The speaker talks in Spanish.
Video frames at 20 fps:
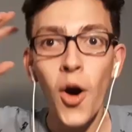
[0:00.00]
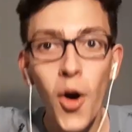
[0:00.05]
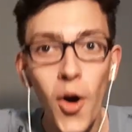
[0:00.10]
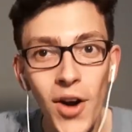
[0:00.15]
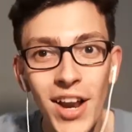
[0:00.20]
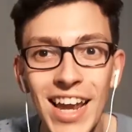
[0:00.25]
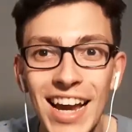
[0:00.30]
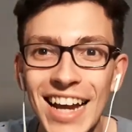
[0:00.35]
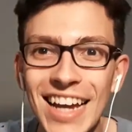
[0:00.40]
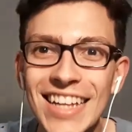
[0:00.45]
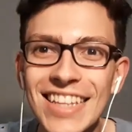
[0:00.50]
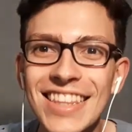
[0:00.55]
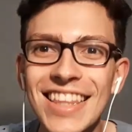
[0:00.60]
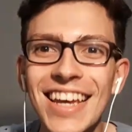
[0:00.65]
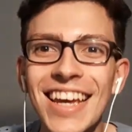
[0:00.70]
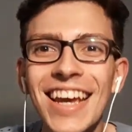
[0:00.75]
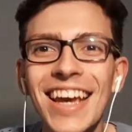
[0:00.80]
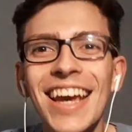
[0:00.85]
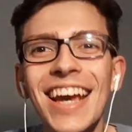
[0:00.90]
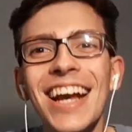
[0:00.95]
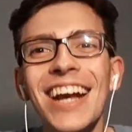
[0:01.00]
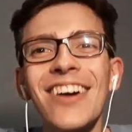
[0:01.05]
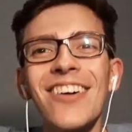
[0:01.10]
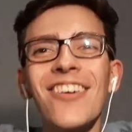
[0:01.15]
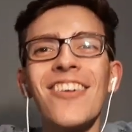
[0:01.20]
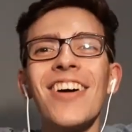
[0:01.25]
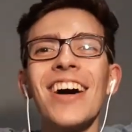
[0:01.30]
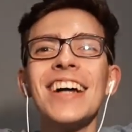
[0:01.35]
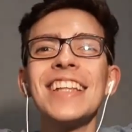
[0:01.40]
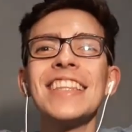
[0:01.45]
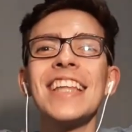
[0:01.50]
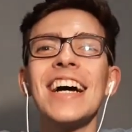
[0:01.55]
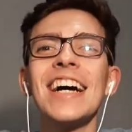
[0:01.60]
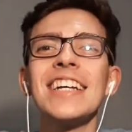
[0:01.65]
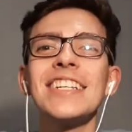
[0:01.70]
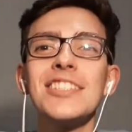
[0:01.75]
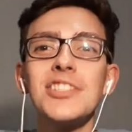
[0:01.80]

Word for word: Hola gente, ¿cómo andan?